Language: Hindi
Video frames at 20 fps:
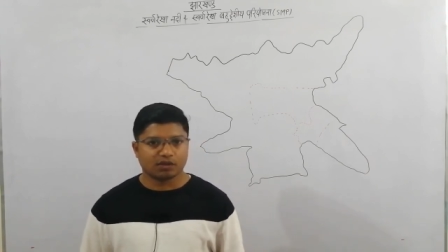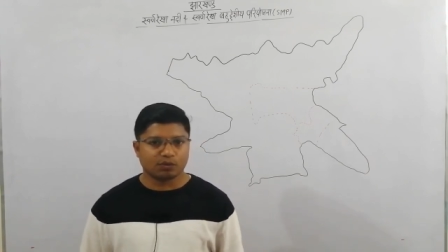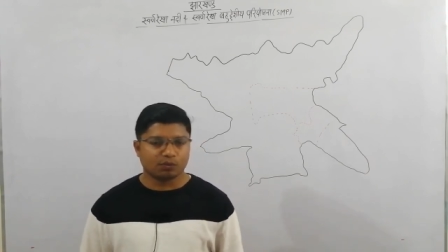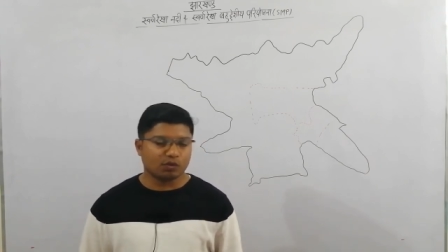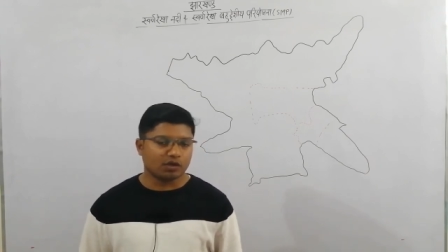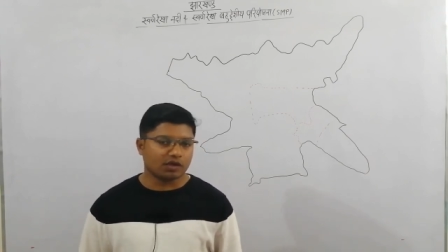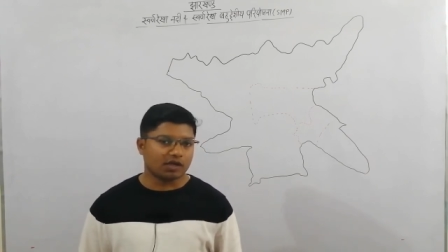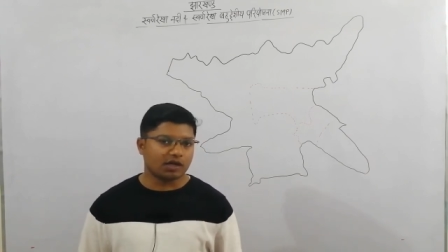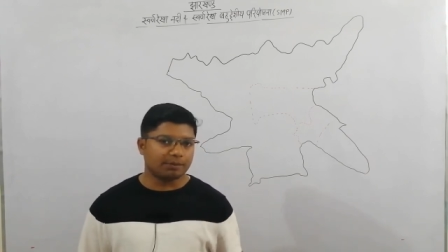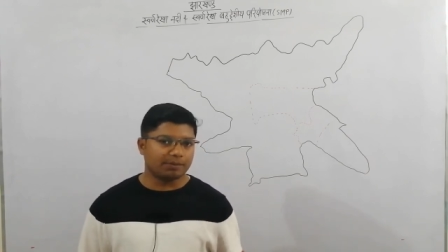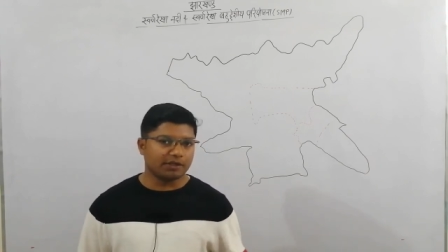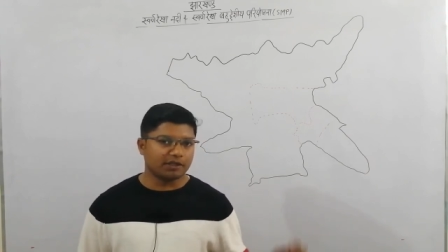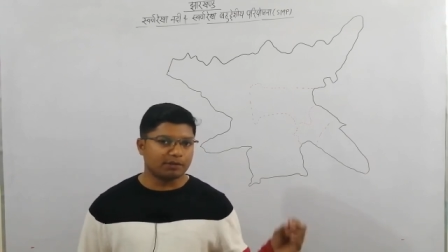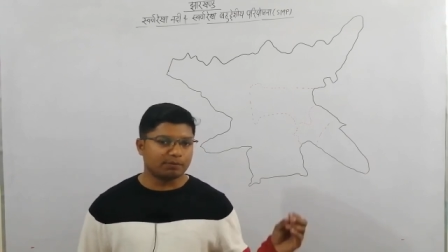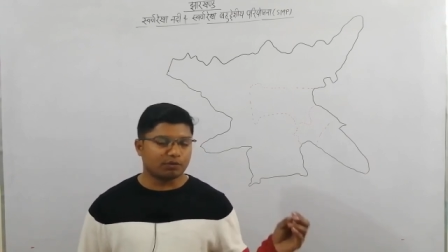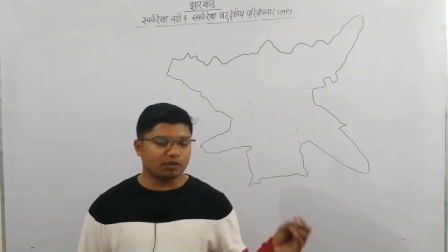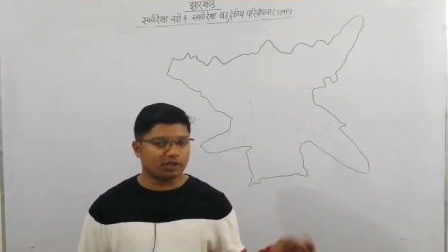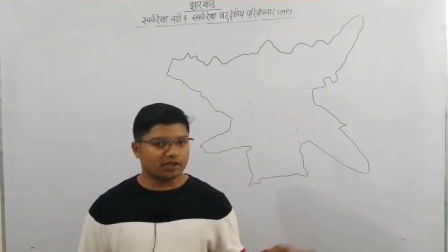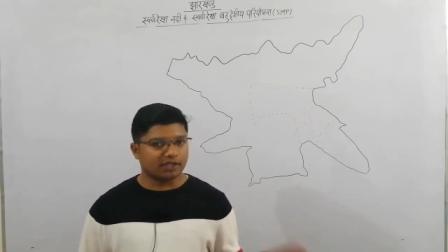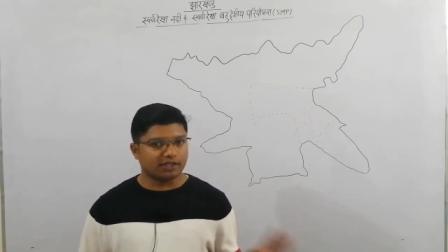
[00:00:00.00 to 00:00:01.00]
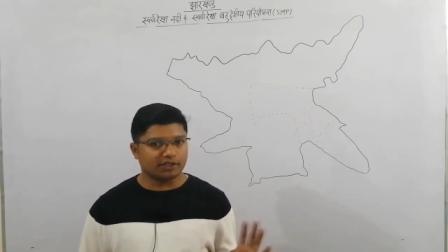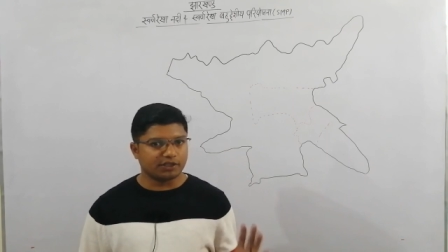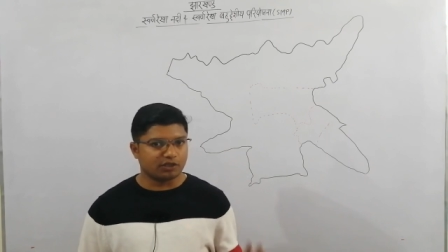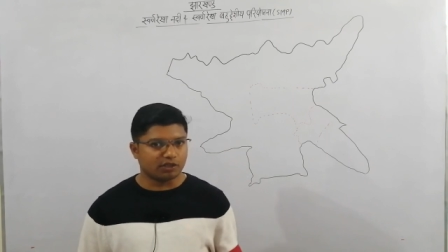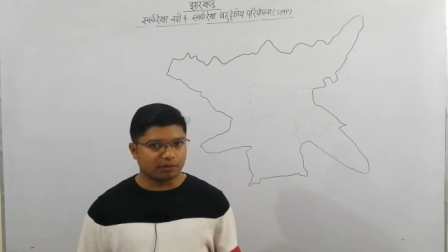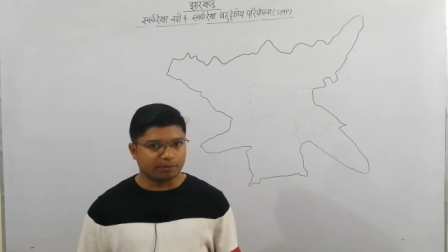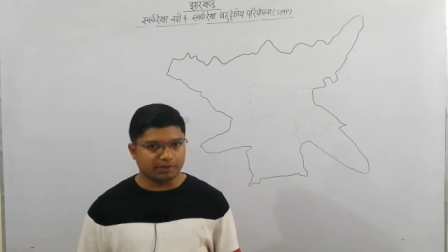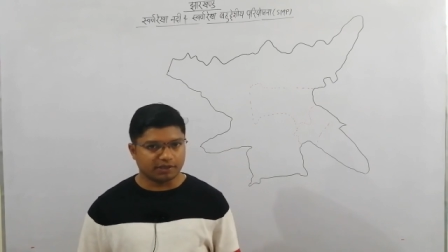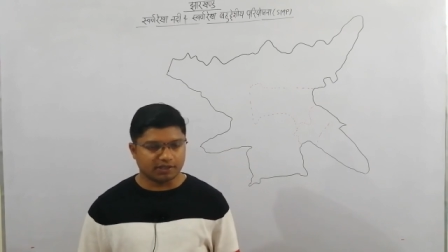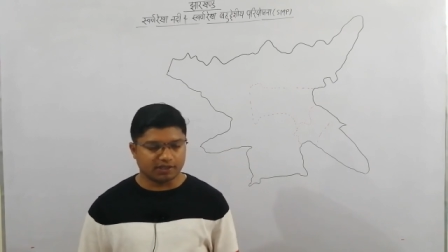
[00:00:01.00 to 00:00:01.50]
वो काफ़ी इम्पोर्टेंट
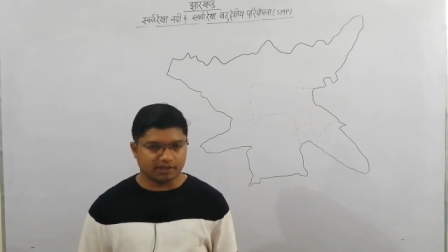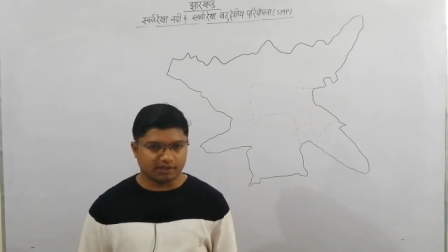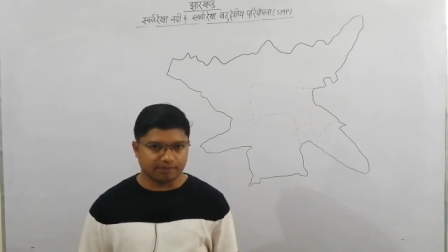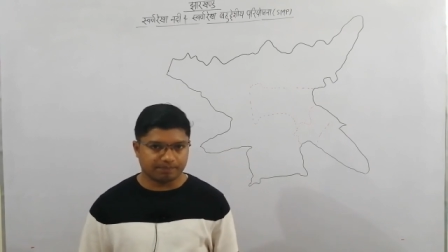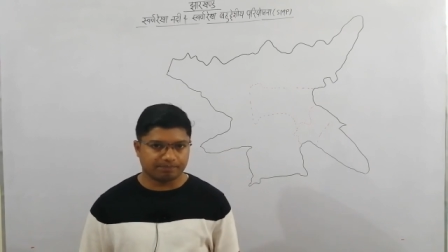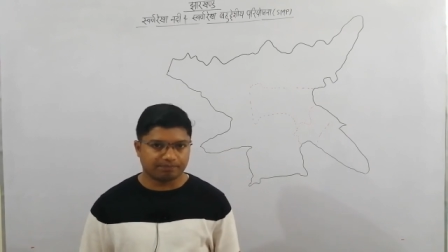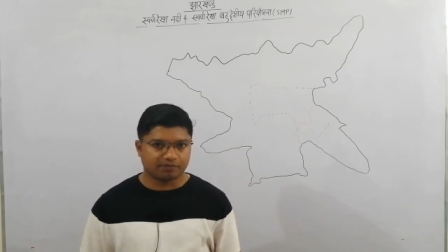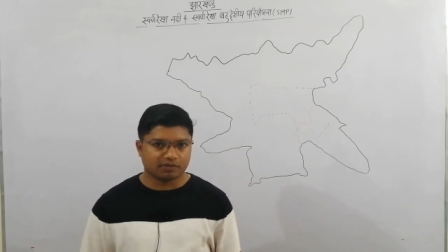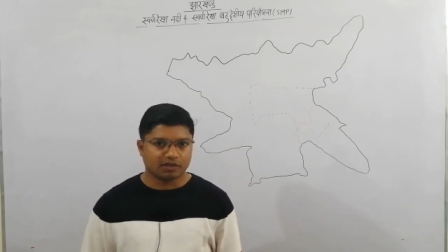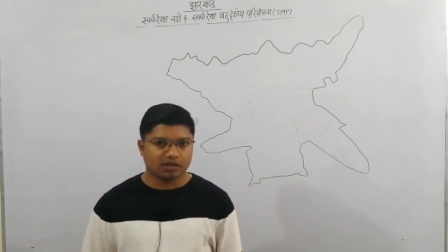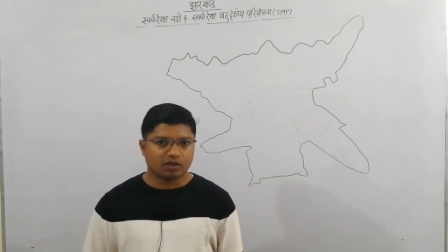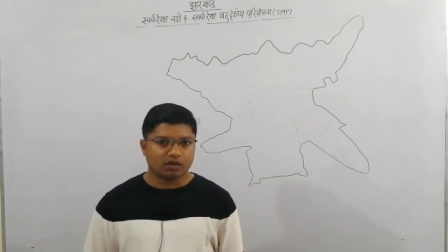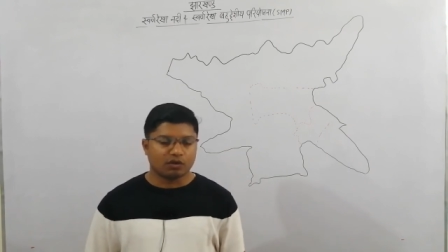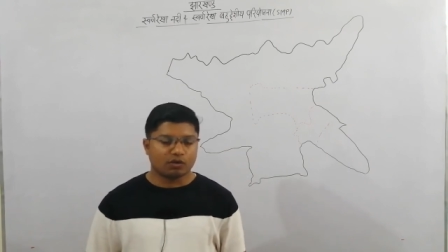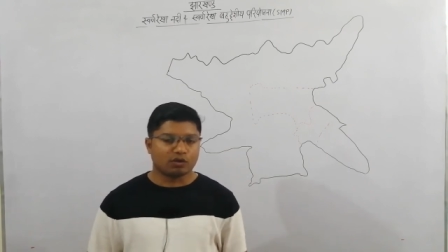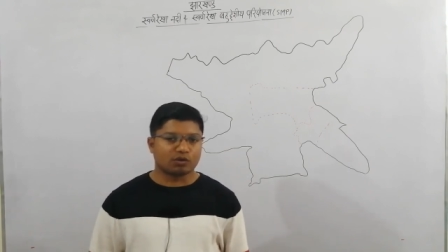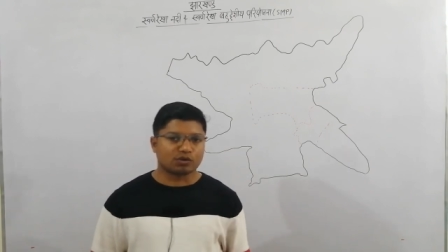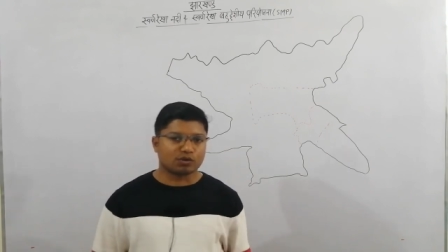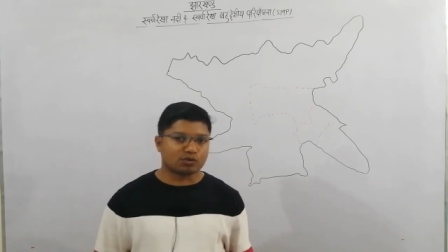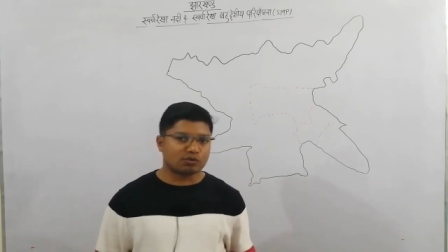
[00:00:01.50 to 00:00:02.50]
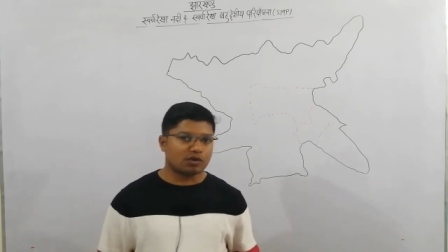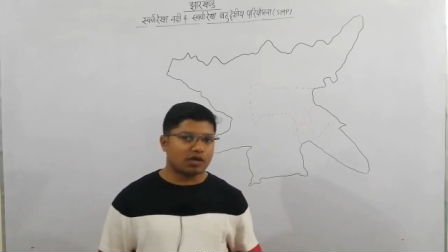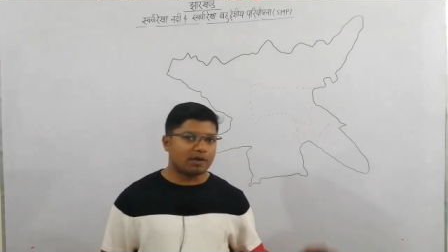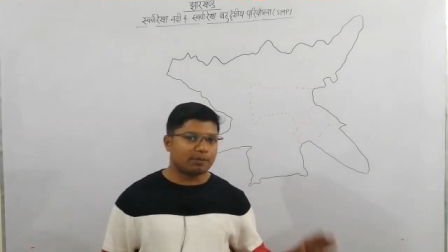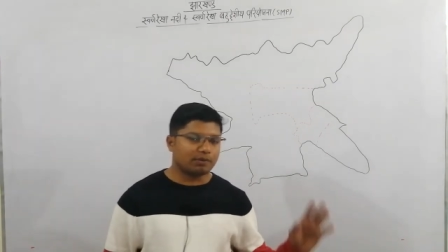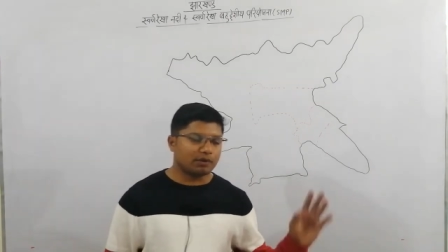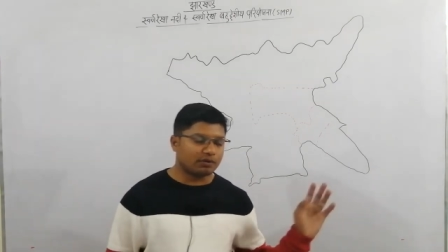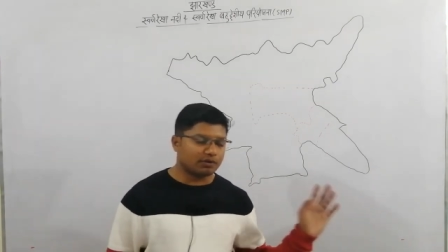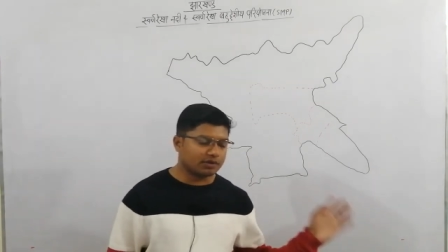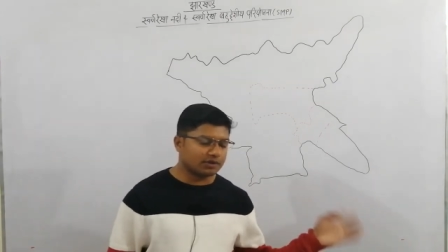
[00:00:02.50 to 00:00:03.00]
टॉपिक है और उसको
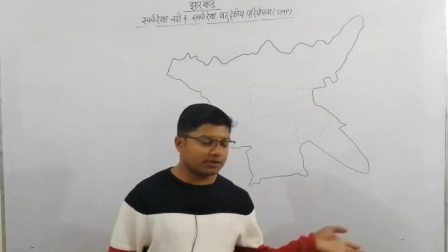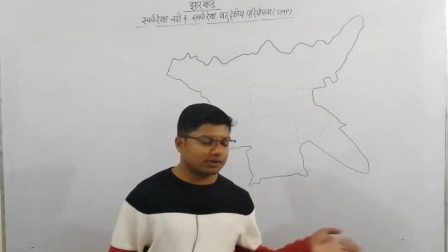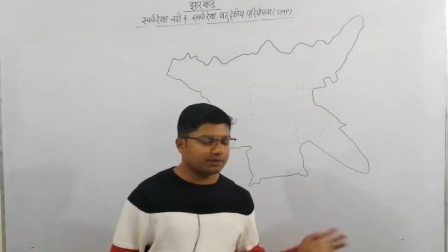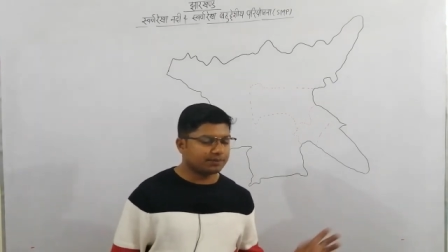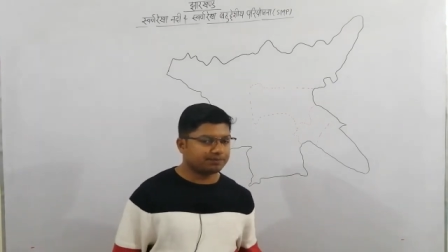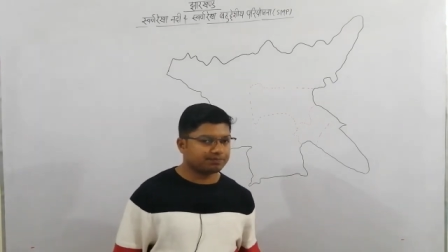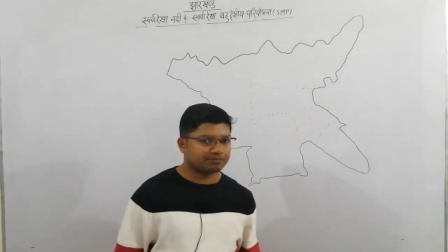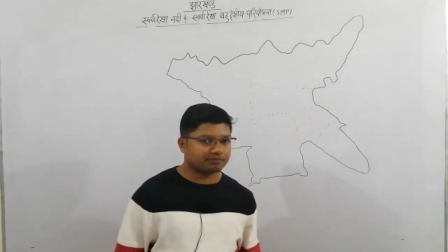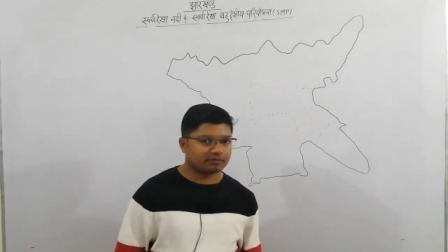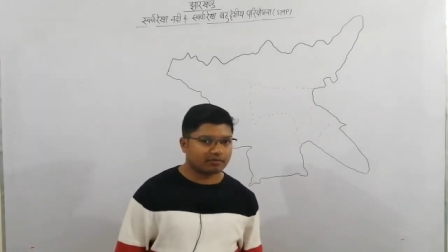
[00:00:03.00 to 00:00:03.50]
आप लोग